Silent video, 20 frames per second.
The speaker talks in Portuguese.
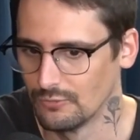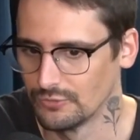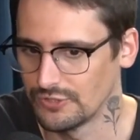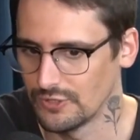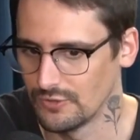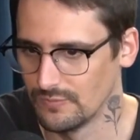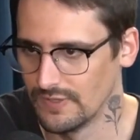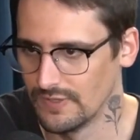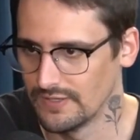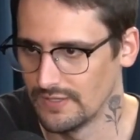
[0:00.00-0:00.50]
O
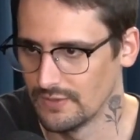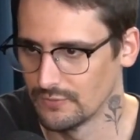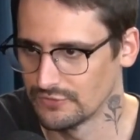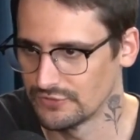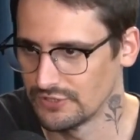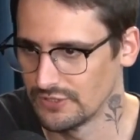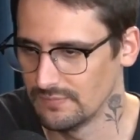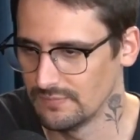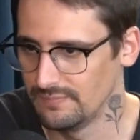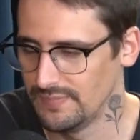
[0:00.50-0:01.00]
ser humano ele é
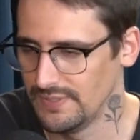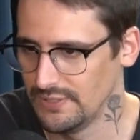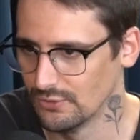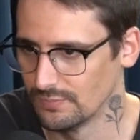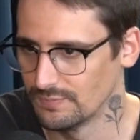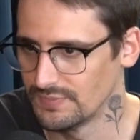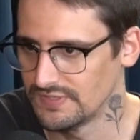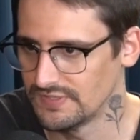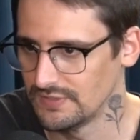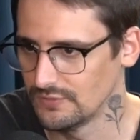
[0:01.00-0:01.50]
um ser
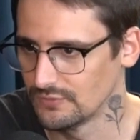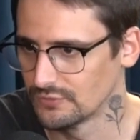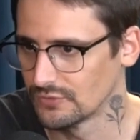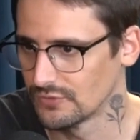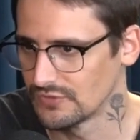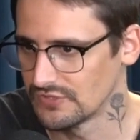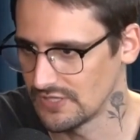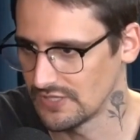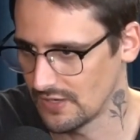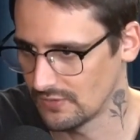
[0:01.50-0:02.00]

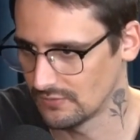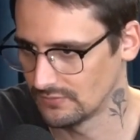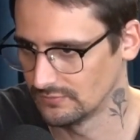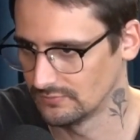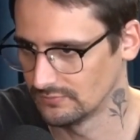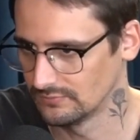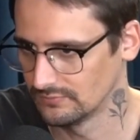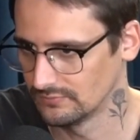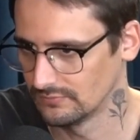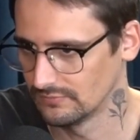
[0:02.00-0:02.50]
biopsicossocial.
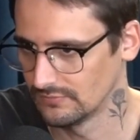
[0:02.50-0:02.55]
